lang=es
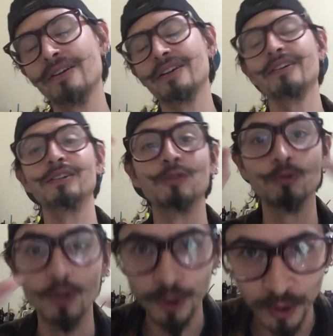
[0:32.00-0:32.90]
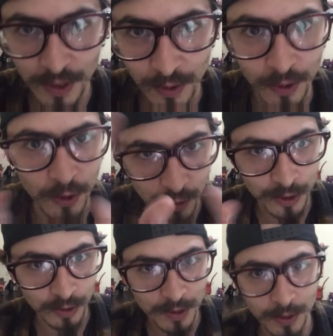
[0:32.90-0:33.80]
ver, a ver, no estoy loco, no
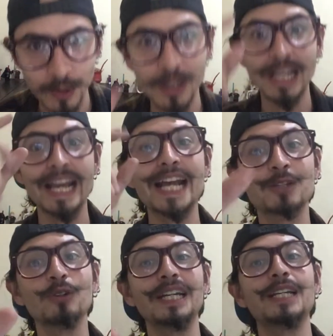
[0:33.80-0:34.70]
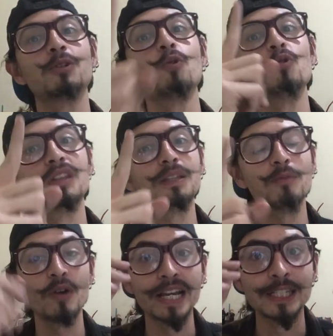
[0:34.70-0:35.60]
estoy loco. Eso, eso
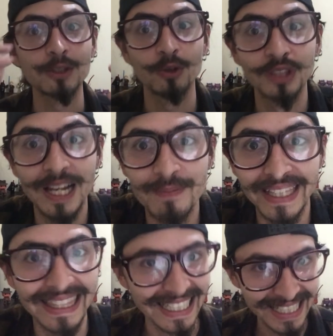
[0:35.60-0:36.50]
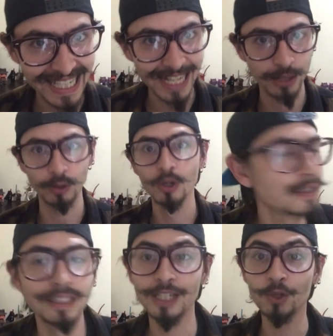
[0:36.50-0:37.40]
último es totalmente cierto.
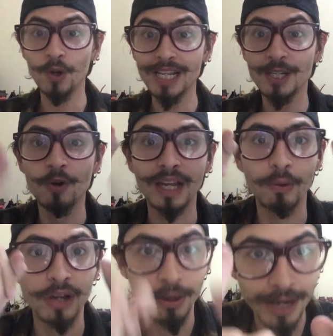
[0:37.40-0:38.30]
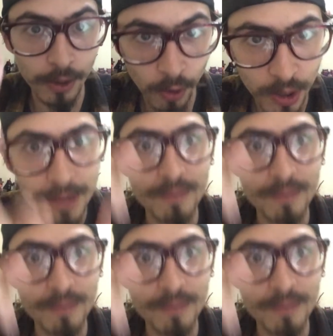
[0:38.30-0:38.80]
Y eso es lo que voy a hablar hoy